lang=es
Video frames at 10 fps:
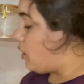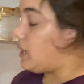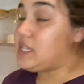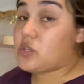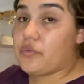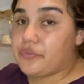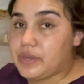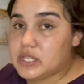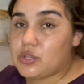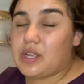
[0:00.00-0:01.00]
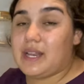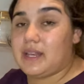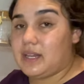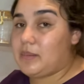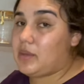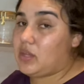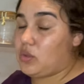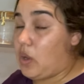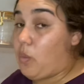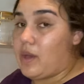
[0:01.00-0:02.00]
Les confieso que la harina me
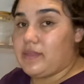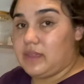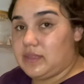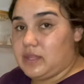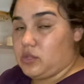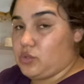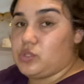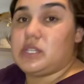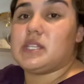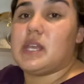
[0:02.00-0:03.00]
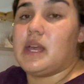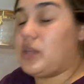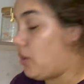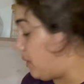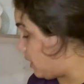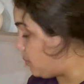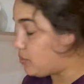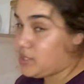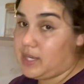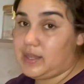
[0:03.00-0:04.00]
quedó aguadita, entonces no va a
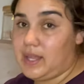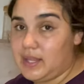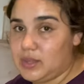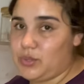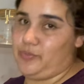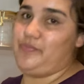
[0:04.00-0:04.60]
reposar tanto.